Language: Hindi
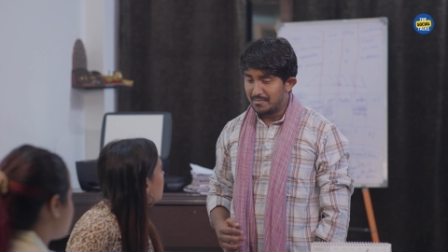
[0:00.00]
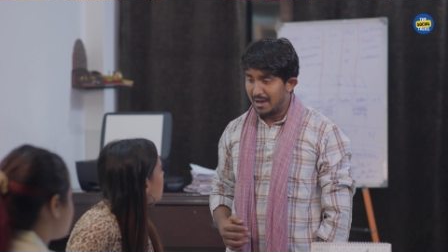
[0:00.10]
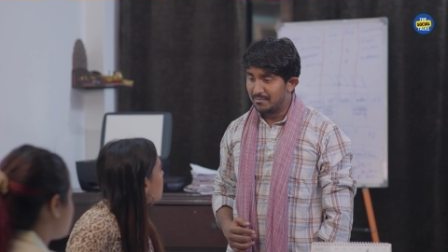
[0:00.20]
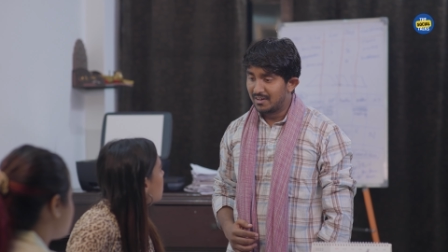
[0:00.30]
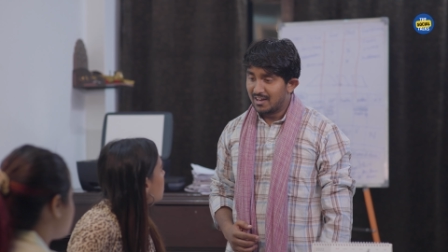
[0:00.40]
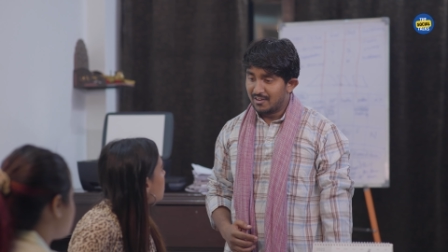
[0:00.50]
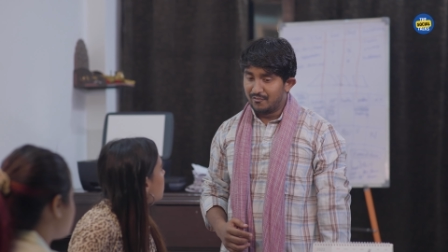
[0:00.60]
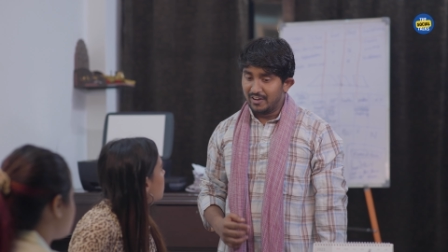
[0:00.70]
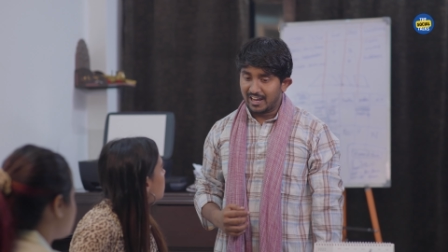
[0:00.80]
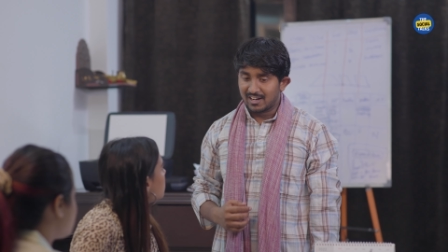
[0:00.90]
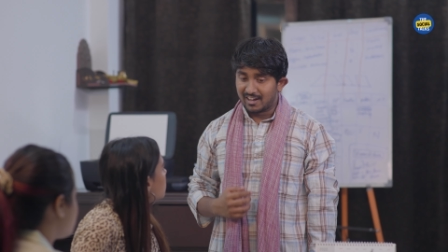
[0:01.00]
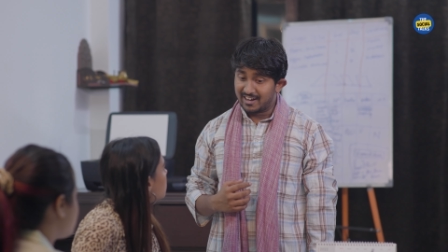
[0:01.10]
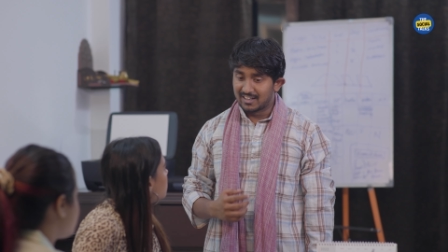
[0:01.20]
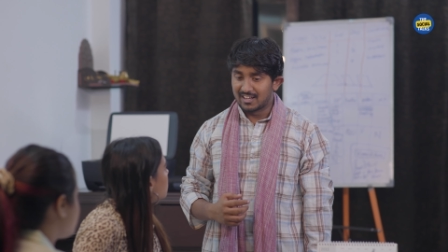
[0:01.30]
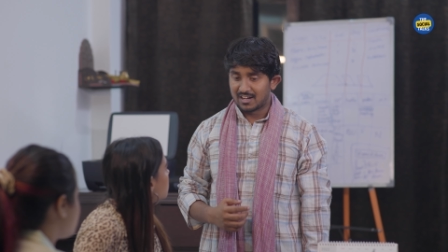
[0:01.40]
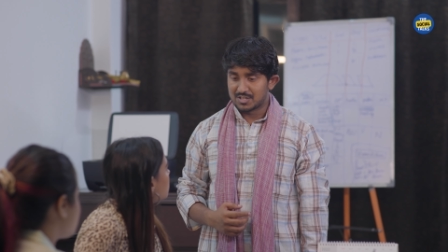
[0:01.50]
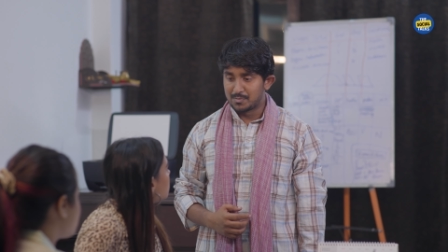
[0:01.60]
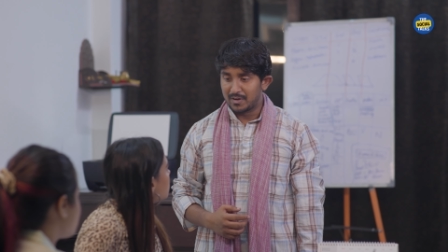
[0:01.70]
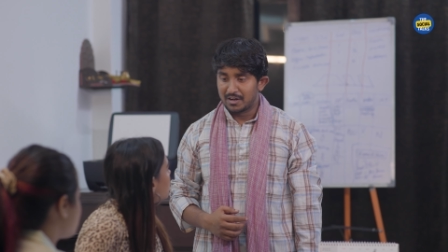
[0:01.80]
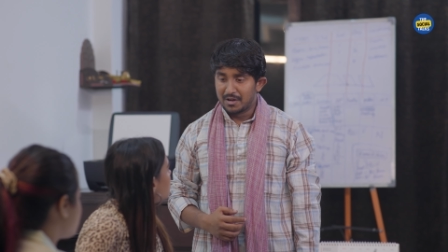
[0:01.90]
मैम वी कैन कनेक्ट द
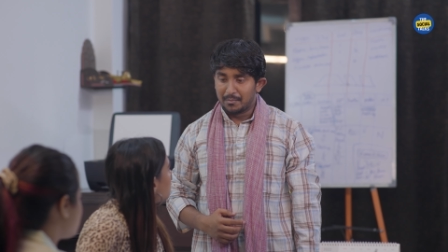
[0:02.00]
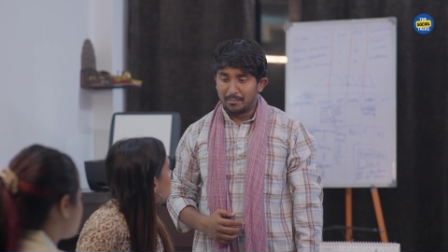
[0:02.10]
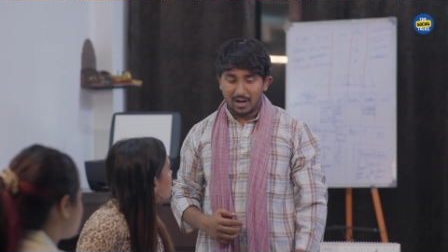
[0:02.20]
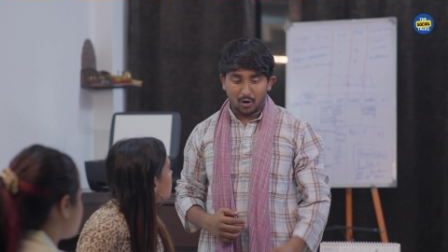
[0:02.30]
कस्टमर बाय